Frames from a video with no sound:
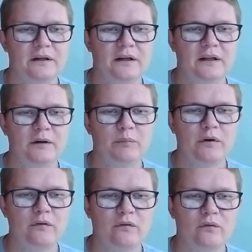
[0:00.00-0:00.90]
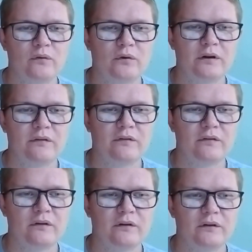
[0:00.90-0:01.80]
E
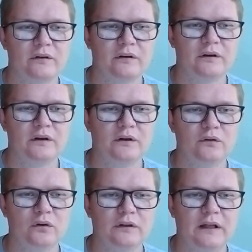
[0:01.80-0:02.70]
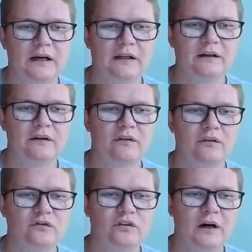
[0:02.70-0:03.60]
pessoas dotadas
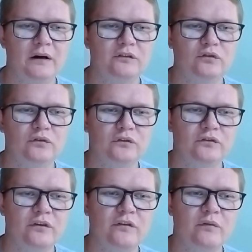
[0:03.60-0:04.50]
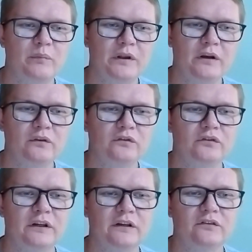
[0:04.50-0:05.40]
de, de, de espírito de
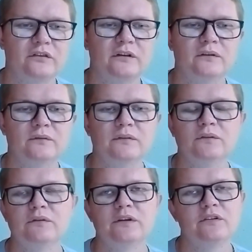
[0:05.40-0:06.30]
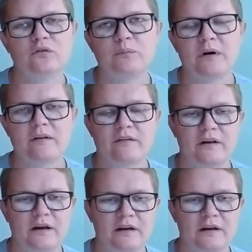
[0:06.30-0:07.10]
gratidão não deixam passar